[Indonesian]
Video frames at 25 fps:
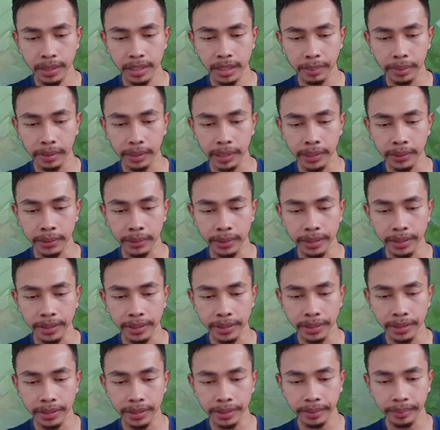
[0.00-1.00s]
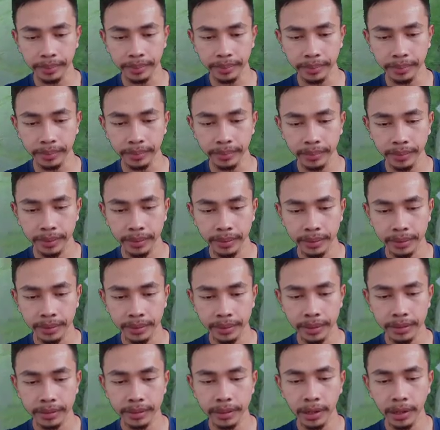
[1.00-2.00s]
Mantap juga ya pakai hero ini ya.
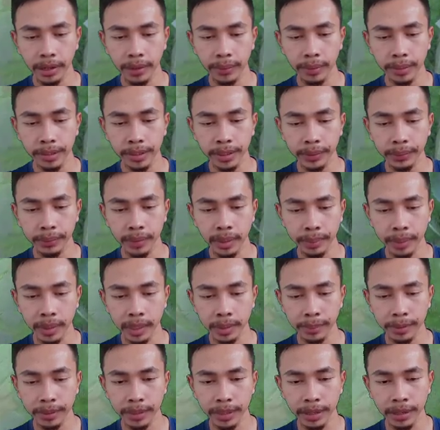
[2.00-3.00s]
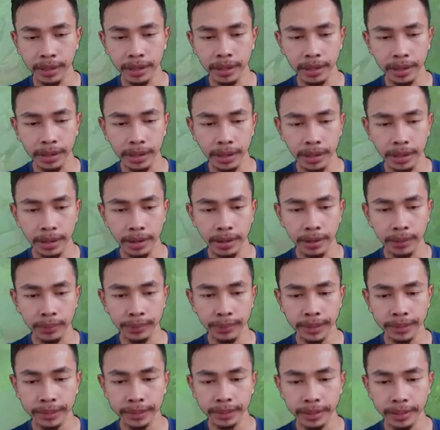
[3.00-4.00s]
Dia jangkauannya gitu apa namanya agak
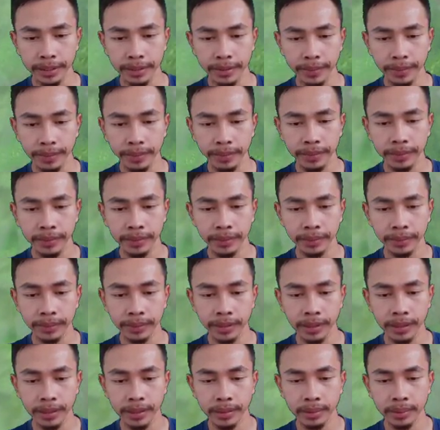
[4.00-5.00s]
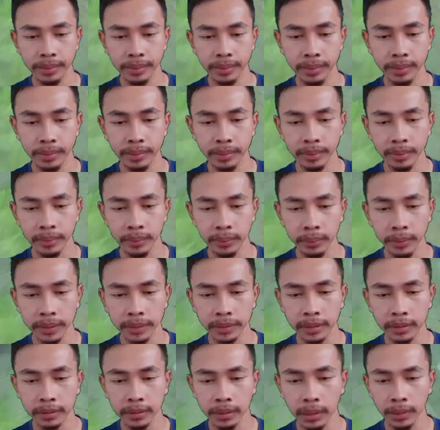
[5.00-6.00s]
agak luas ya. Tuh ya.
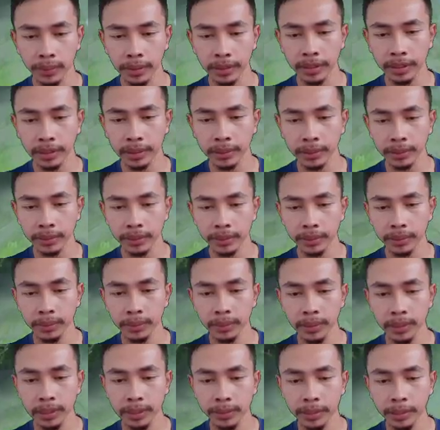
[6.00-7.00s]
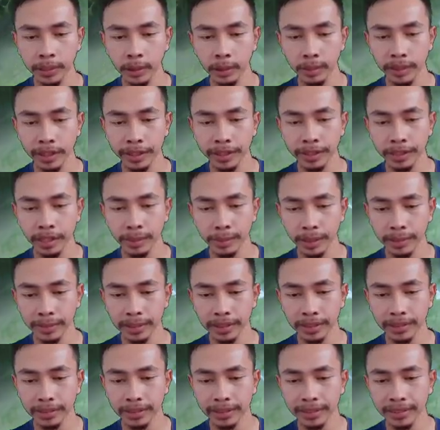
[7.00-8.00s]
Luas dia jangkauannya. Wih, udah hidup lagi dia
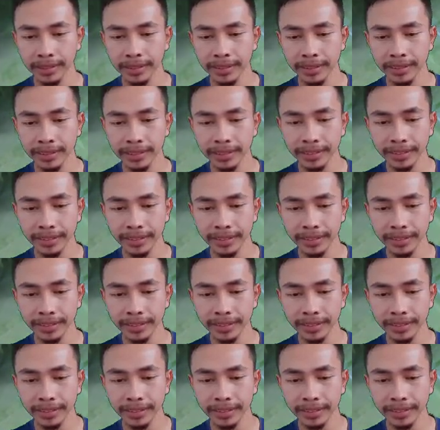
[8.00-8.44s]
teman-teman.